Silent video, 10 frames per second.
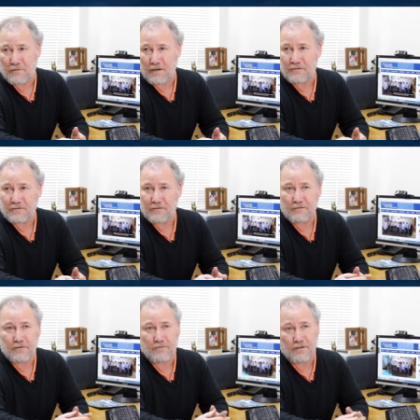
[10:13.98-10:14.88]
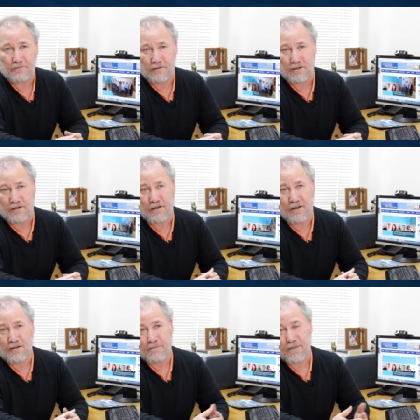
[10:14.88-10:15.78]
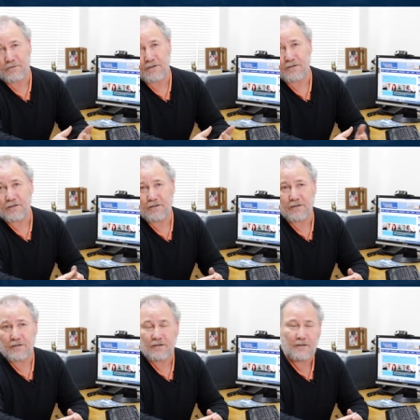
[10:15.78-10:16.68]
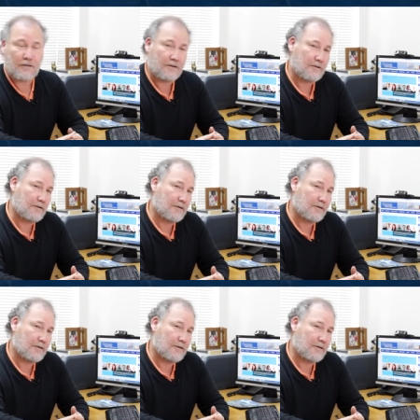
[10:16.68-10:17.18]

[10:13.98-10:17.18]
cuales habrán una, treintena de,